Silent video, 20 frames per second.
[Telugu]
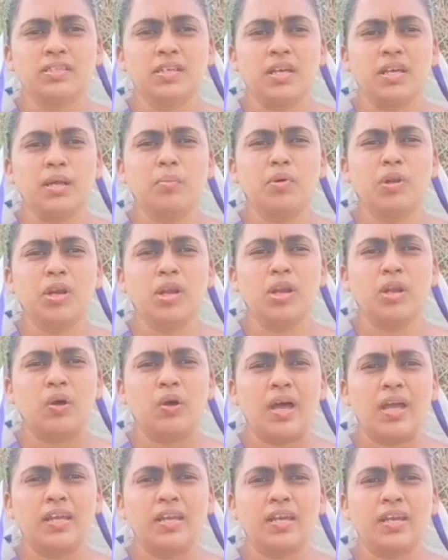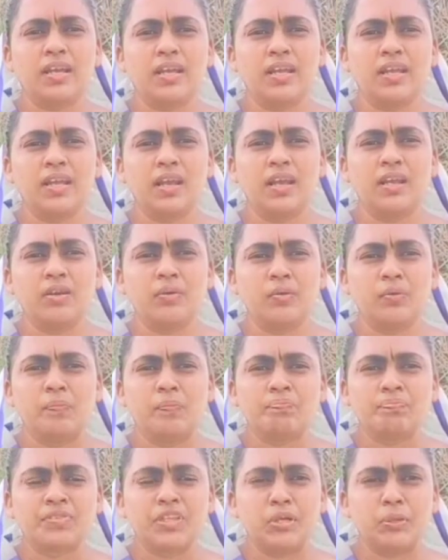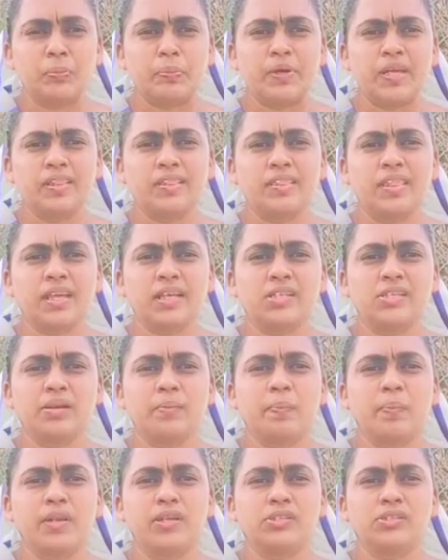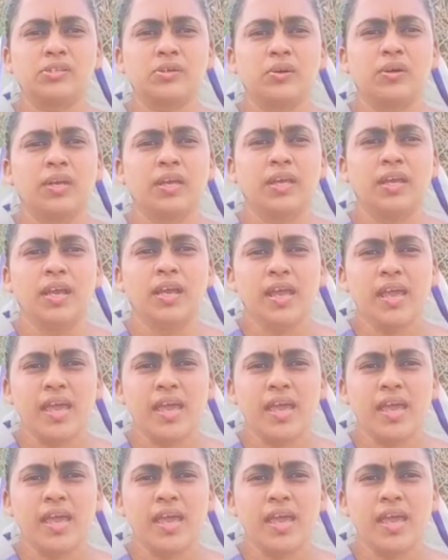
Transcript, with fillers: జనములలో ఆయన క్రియలను దేవుడు ప్రత్యక్షపరచుకొని